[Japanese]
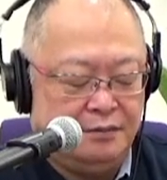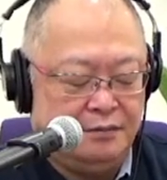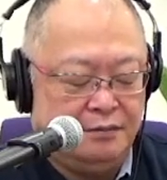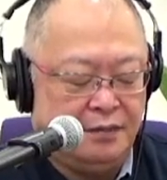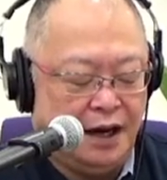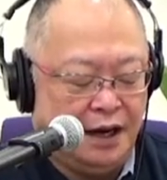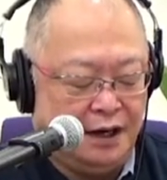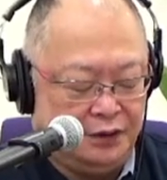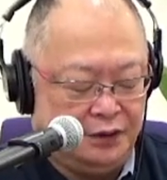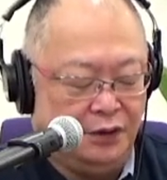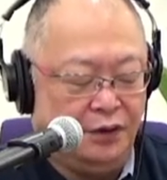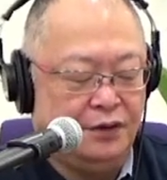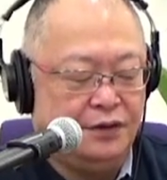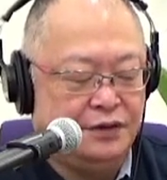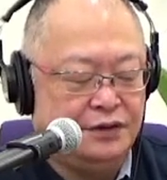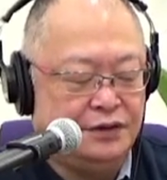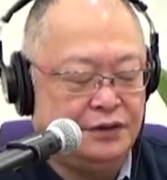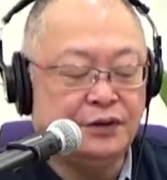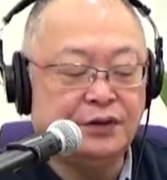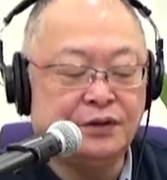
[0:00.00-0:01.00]
りの
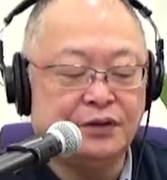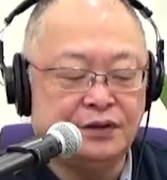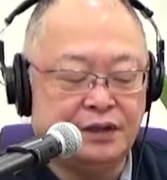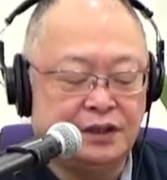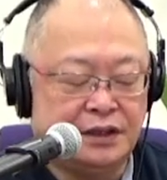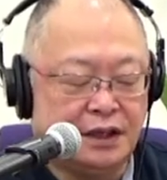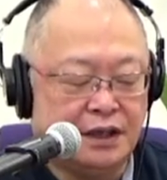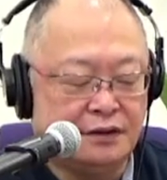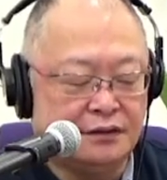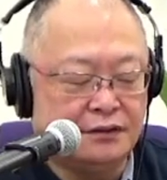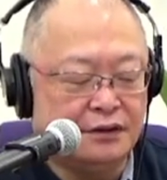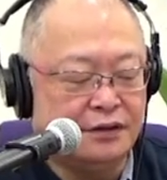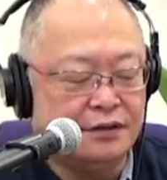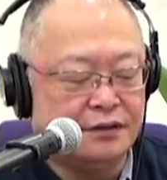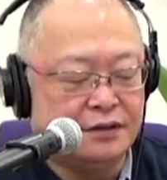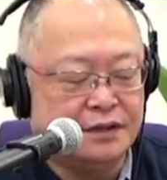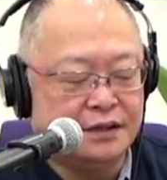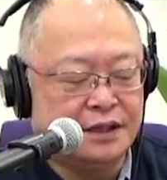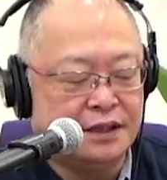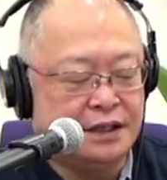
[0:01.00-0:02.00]
人の意見を
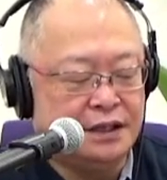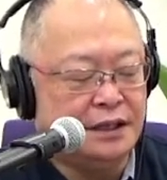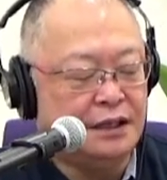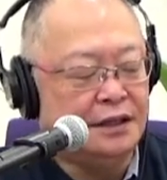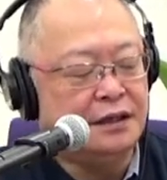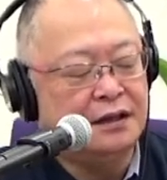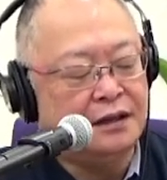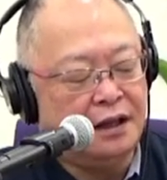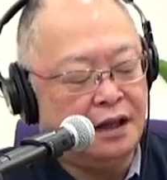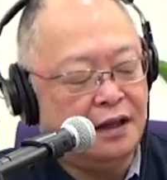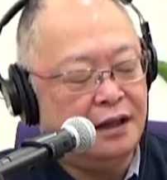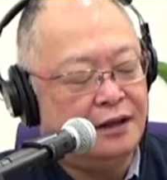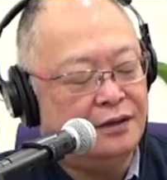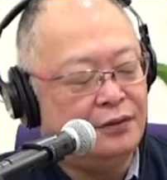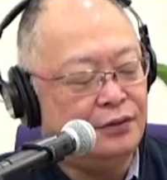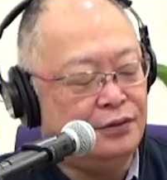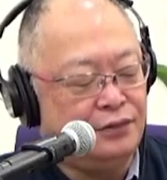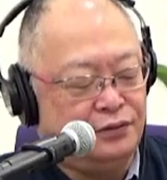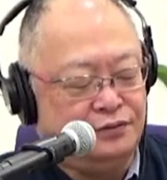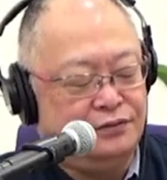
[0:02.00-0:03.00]
聞いて
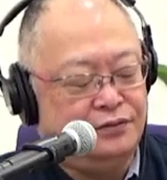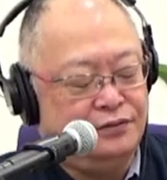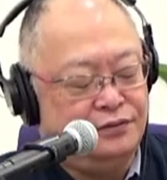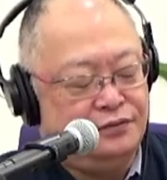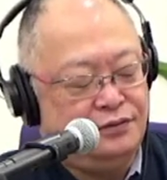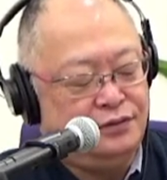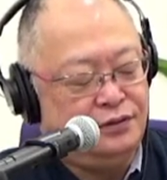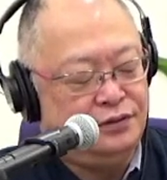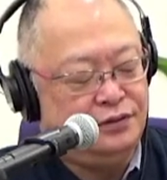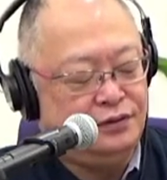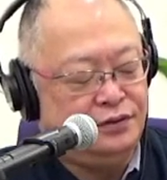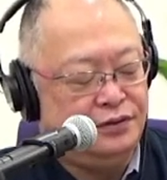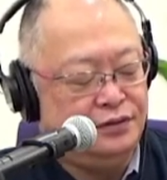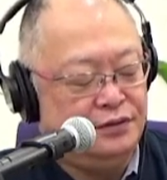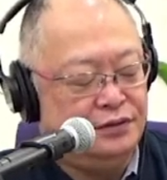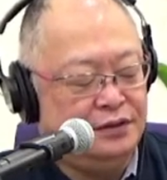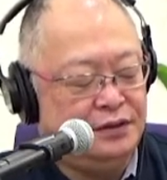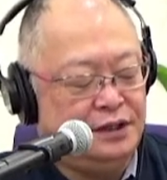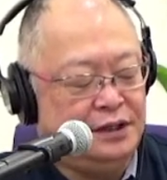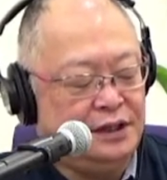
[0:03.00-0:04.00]
ということ
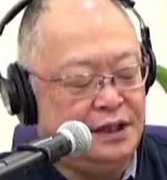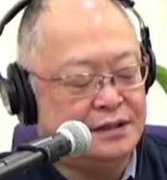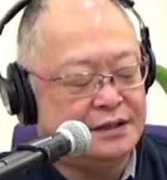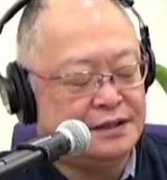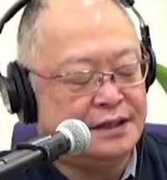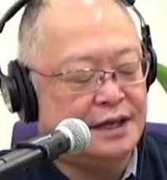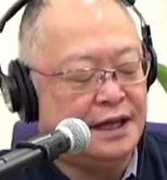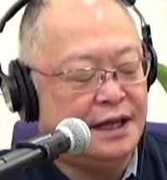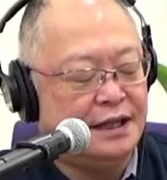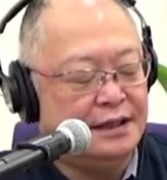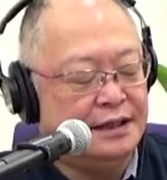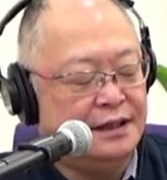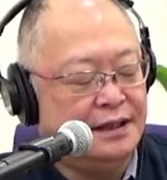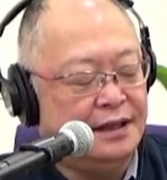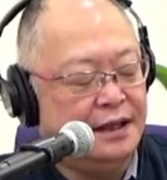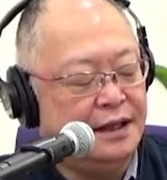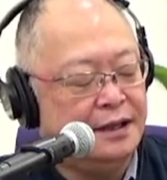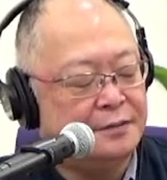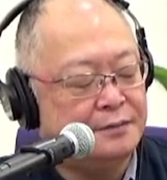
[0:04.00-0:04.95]
ですかね。